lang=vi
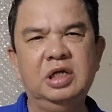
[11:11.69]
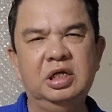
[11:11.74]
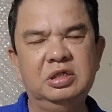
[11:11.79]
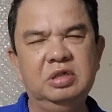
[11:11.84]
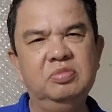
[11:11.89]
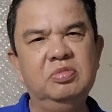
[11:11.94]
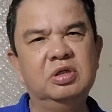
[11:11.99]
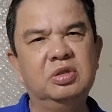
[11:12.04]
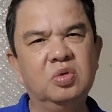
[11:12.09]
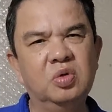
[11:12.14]

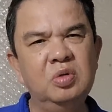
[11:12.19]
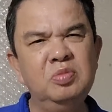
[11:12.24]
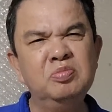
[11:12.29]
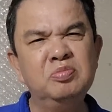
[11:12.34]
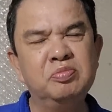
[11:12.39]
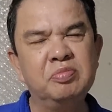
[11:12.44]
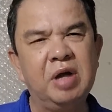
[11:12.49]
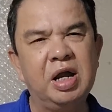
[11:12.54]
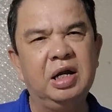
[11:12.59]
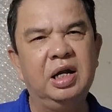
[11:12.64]
sai chất ma túy
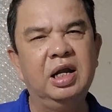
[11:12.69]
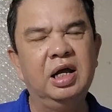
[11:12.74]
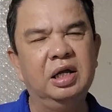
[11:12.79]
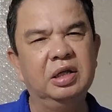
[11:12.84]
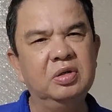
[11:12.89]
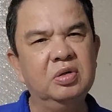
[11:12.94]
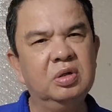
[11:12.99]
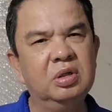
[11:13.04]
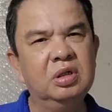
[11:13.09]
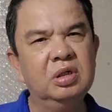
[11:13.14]
mà
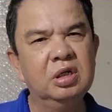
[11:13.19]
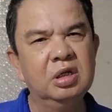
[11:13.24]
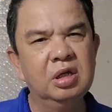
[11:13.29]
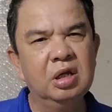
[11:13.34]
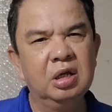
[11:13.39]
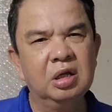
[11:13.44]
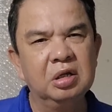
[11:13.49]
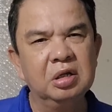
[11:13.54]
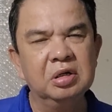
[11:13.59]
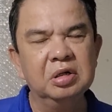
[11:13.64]
là do
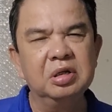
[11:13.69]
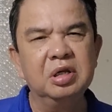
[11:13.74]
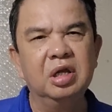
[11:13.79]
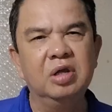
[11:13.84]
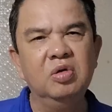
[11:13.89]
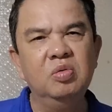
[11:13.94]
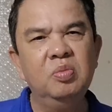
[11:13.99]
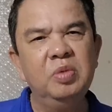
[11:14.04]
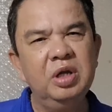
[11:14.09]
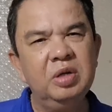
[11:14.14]

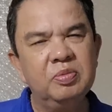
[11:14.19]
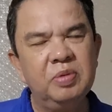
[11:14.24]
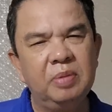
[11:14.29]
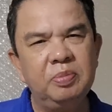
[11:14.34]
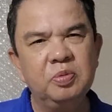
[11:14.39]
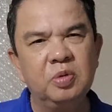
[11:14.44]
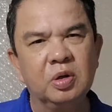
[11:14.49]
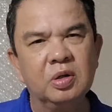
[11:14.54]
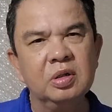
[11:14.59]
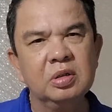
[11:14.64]
người hiểu biết
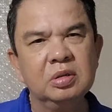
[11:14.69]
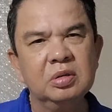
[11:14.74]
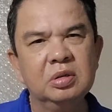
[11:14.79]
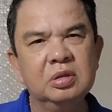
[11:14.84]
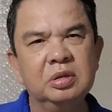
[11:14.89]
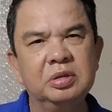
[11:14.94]
pháp luật